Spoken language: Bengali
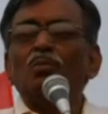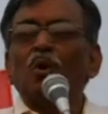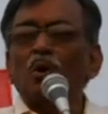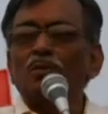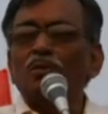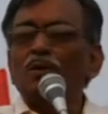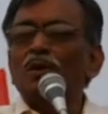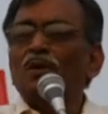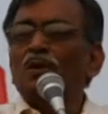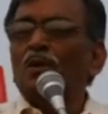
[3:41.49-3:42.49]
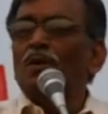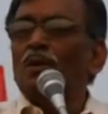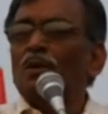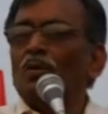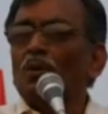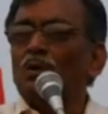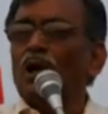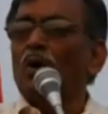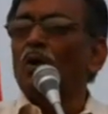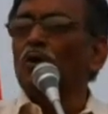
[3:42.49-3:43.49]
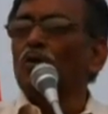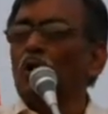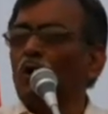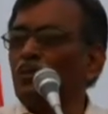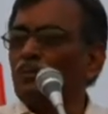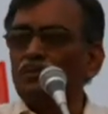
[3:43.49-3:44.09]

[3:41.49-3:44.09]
ভোট ঘোষণা হলো তখন